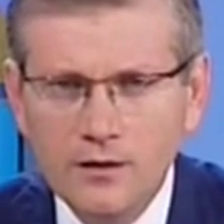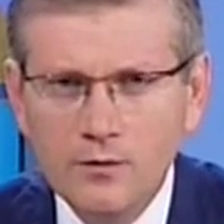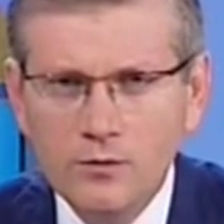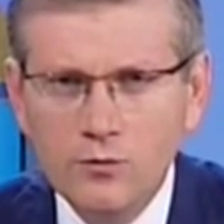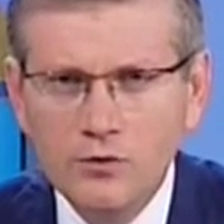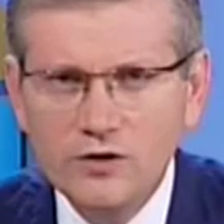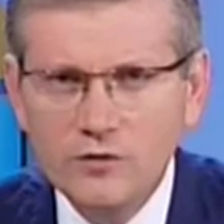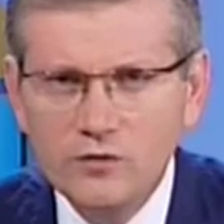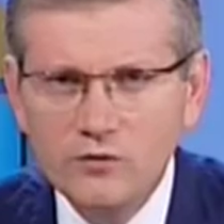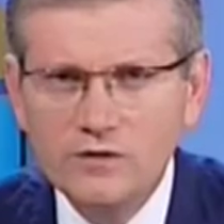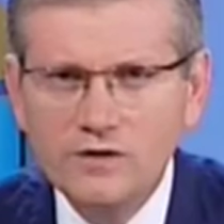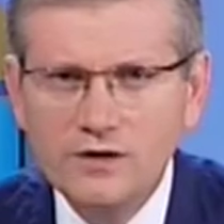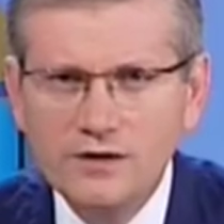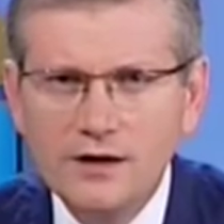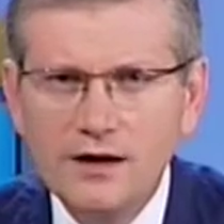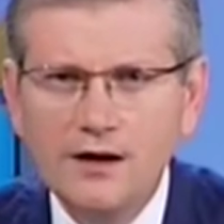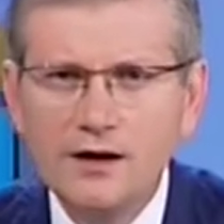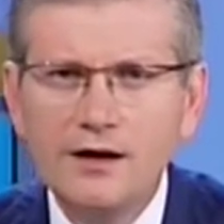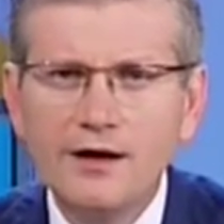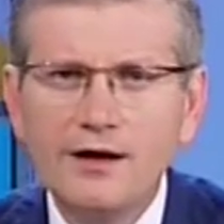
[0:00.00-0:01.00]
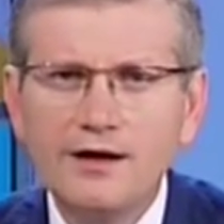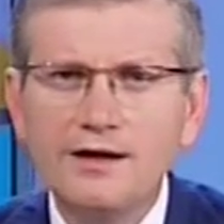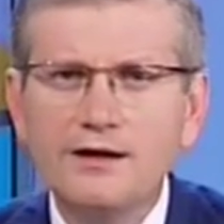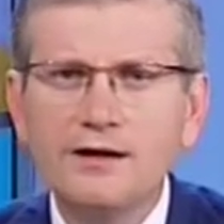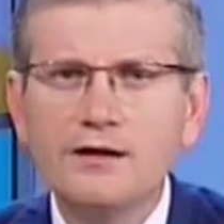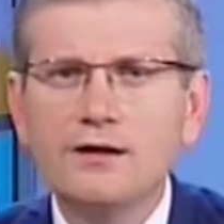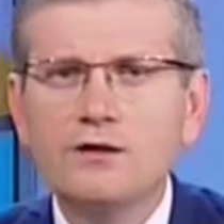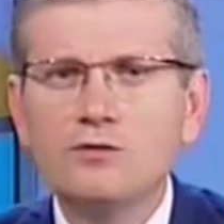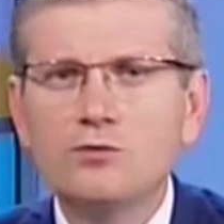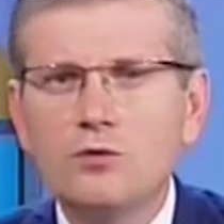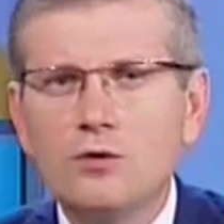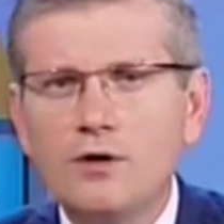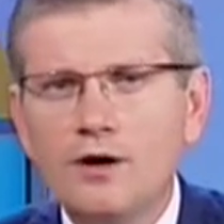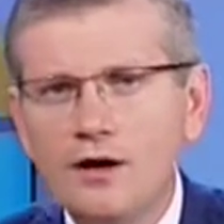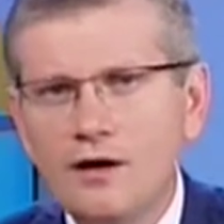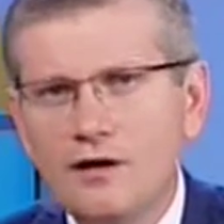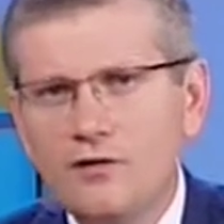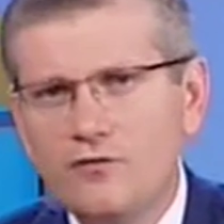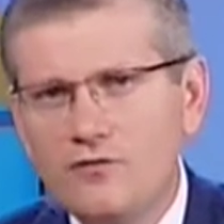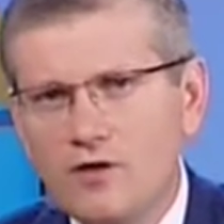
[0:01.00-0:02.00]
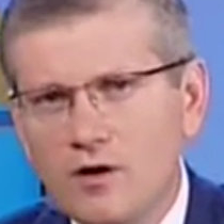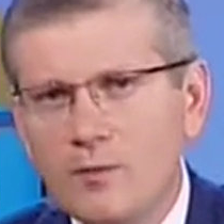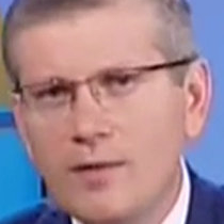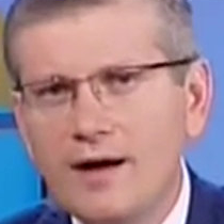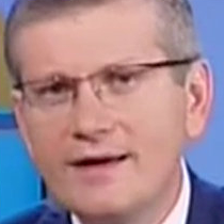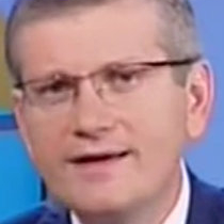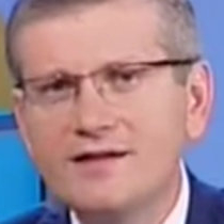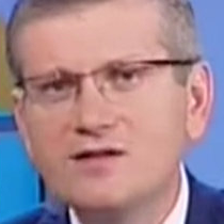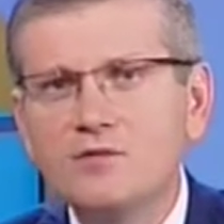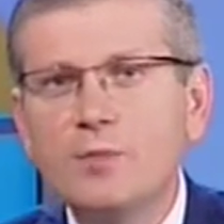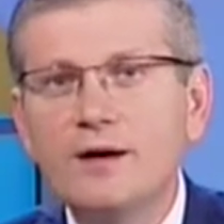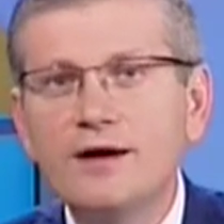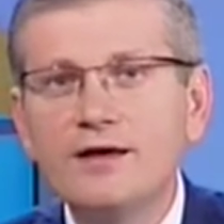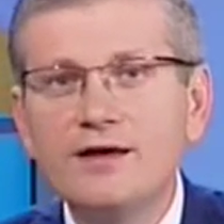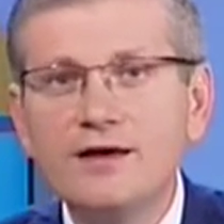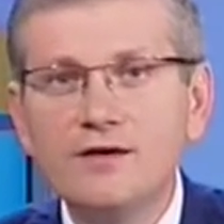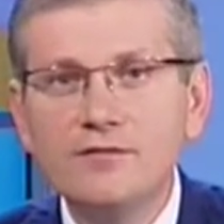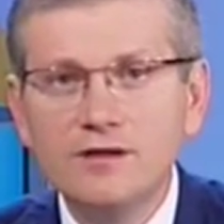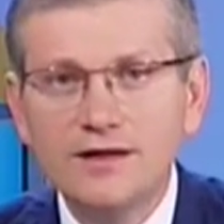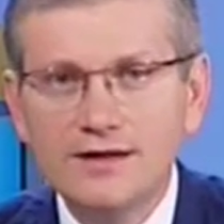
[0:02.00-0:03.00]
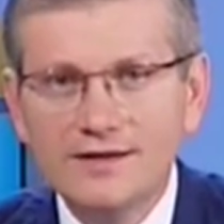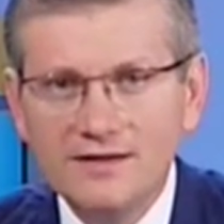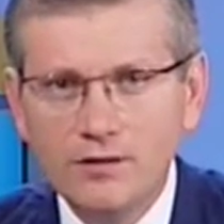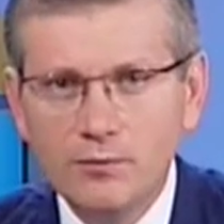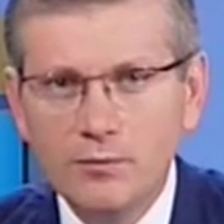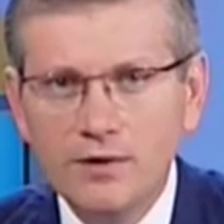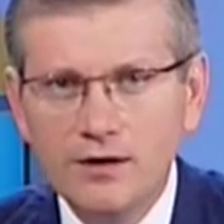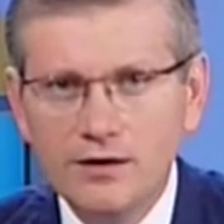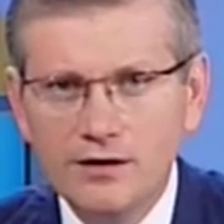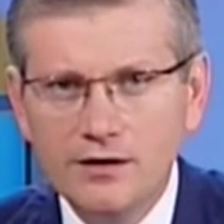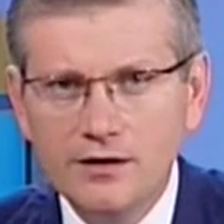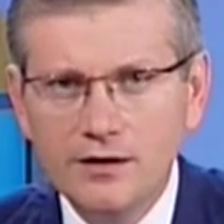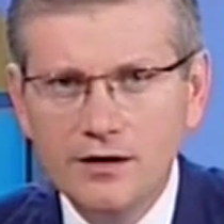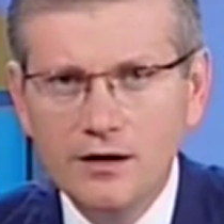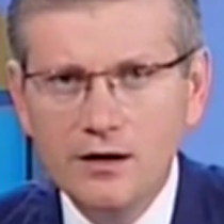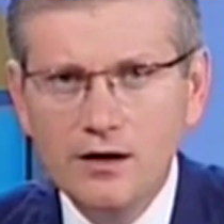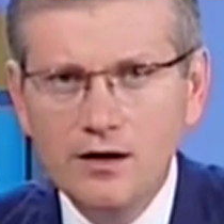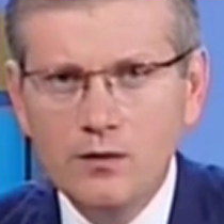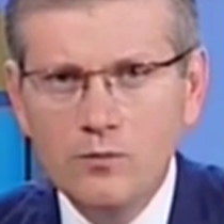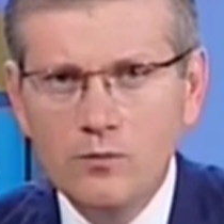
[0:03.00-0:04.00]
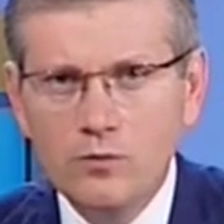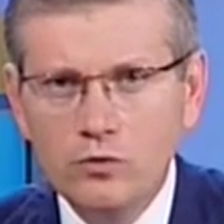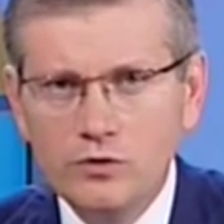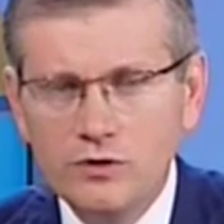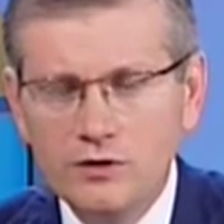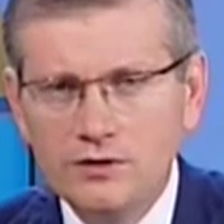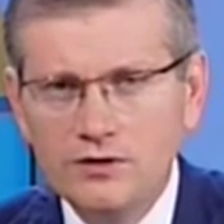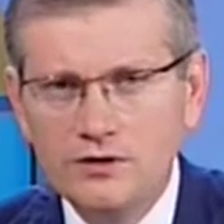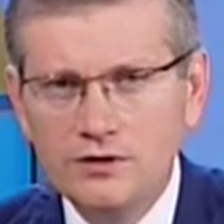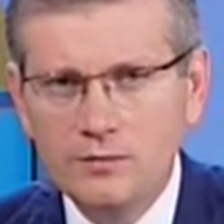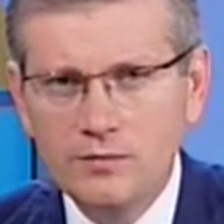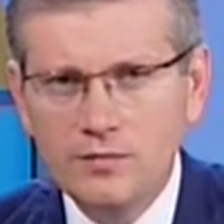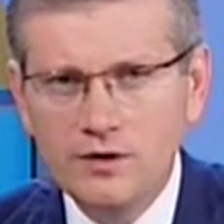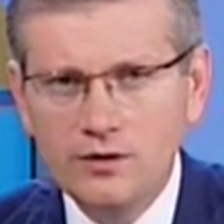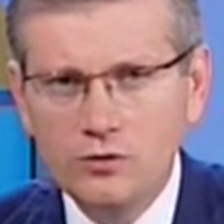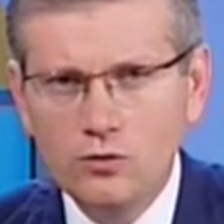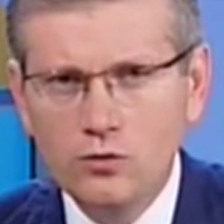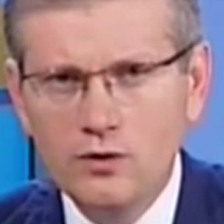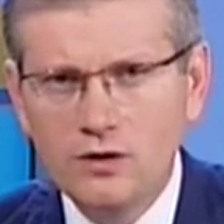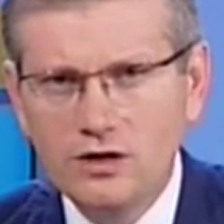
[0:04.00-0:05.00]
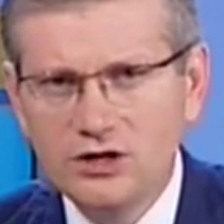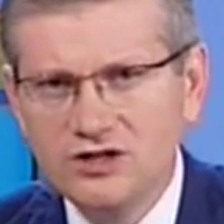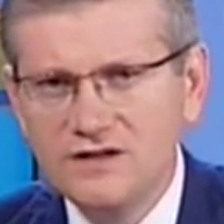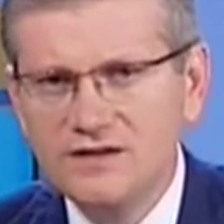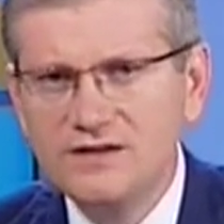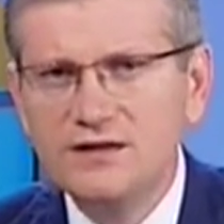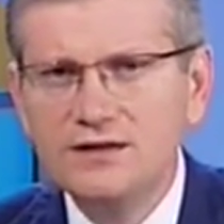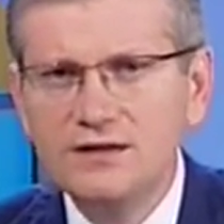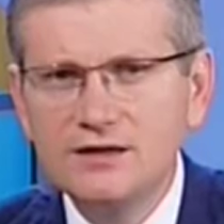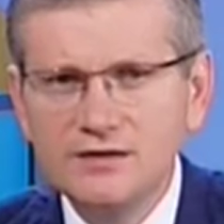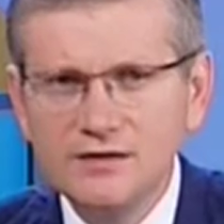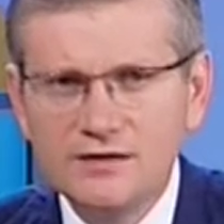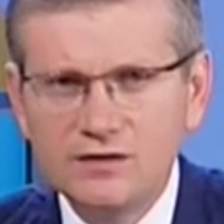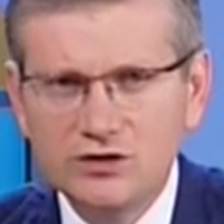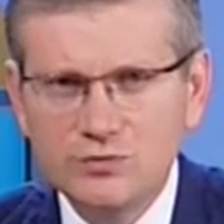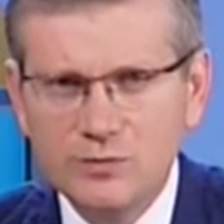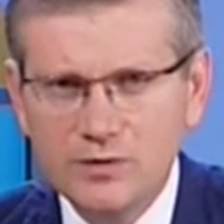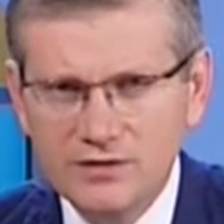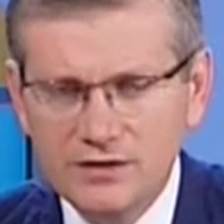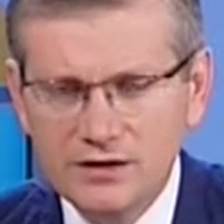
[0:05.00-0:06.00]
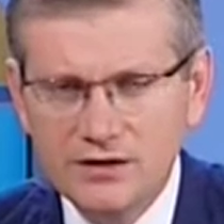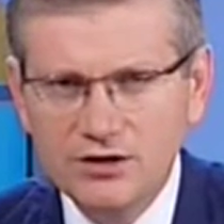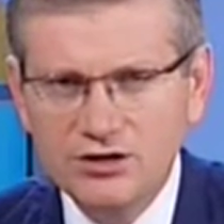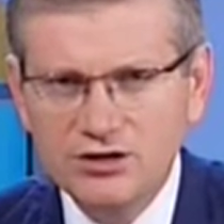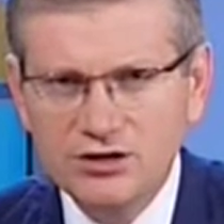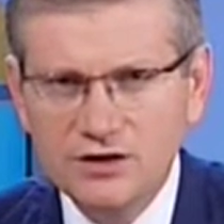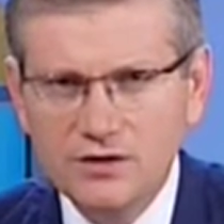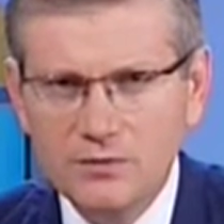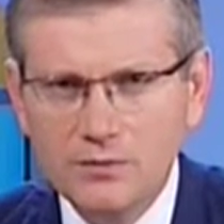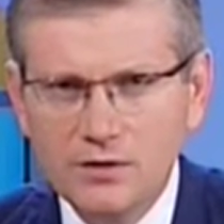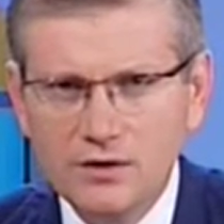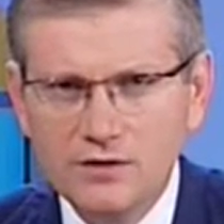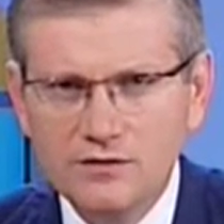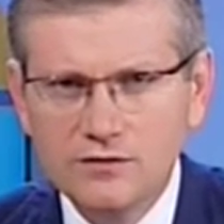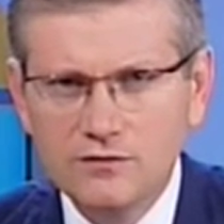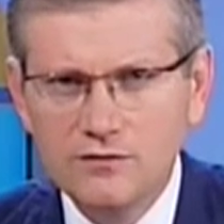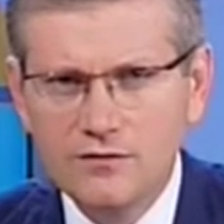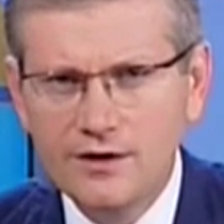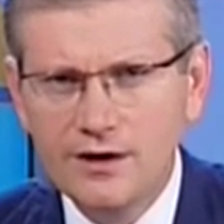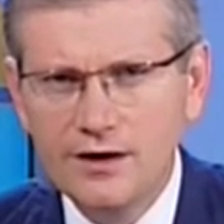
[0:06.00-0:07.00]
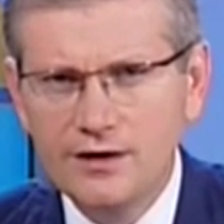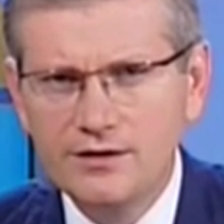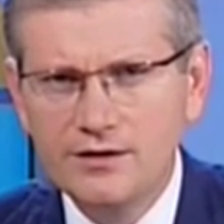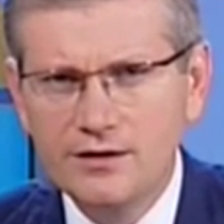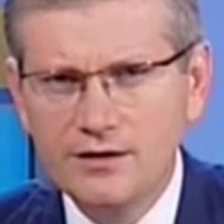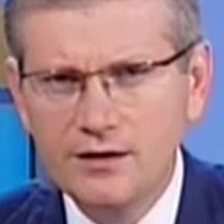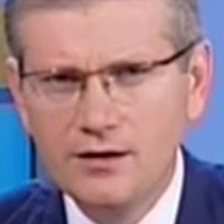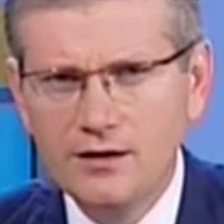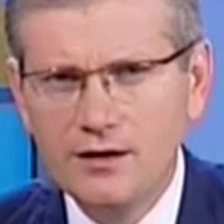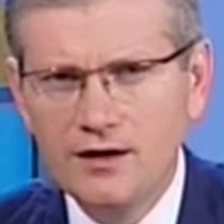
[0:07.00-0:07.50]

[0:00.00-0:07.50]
Мультифункциональная арена, которая в формате спортивных событий будет иметь около 6 тысяч посадочных мест, в варианте